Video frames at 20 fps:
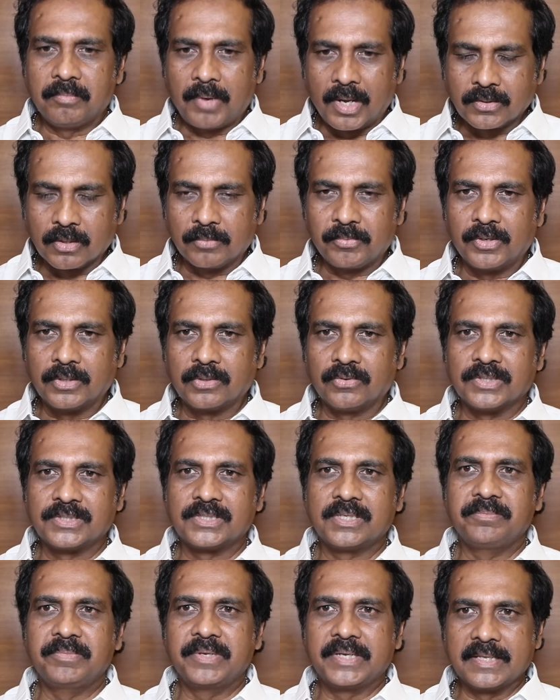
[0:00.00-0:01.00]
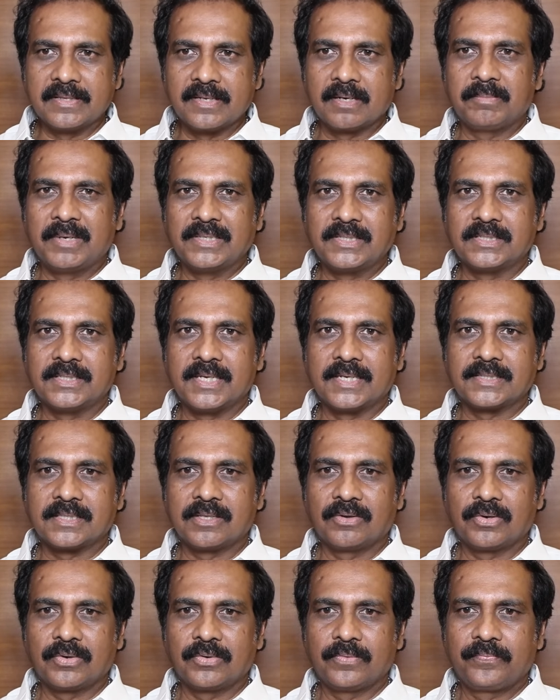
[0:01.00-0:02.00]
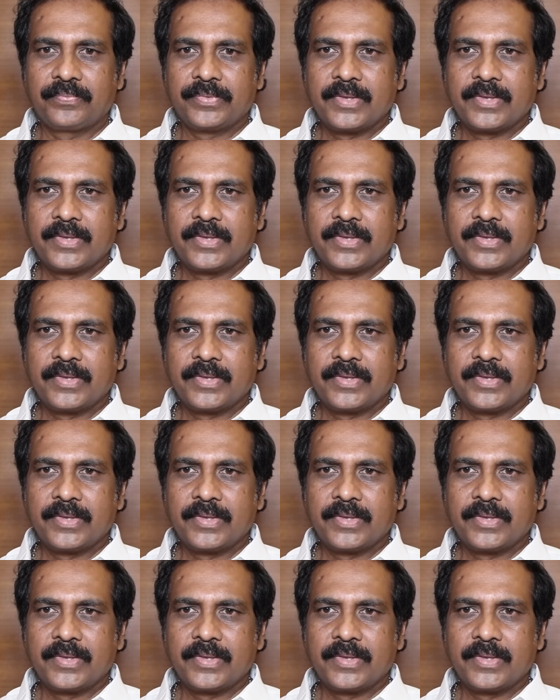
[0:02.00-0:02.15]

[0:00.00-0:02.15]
మాతో పాటు వస్తే మీకు ఏదైనా మంచి చేస్తామనో